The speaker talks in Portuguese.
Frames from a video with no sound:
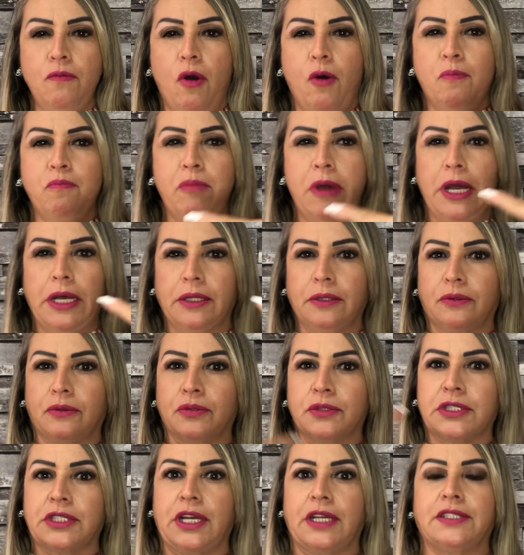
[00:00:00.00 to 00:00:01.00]

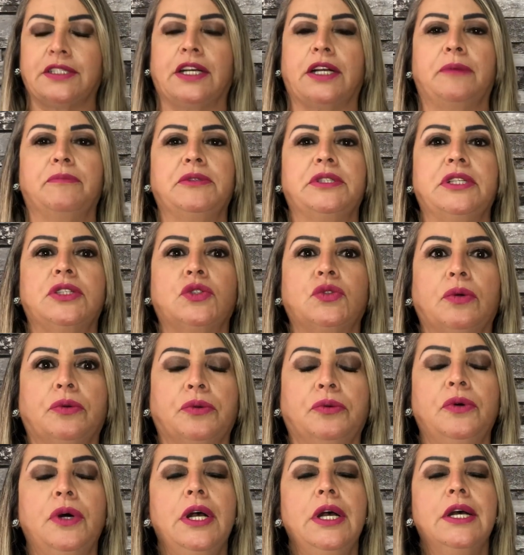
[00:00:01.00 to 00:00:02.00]
momento se essa camisinha
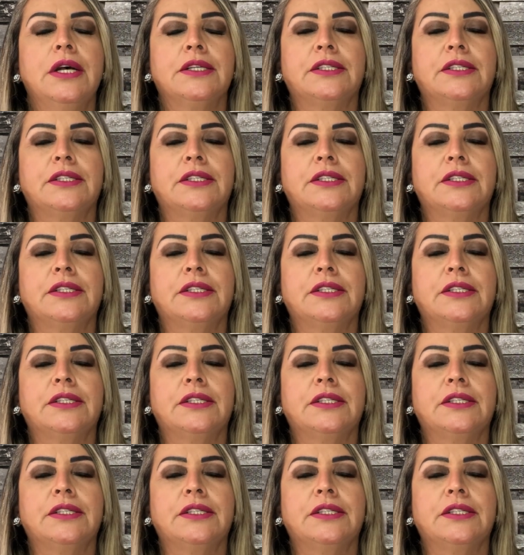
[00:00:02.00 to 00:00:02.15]
estourou.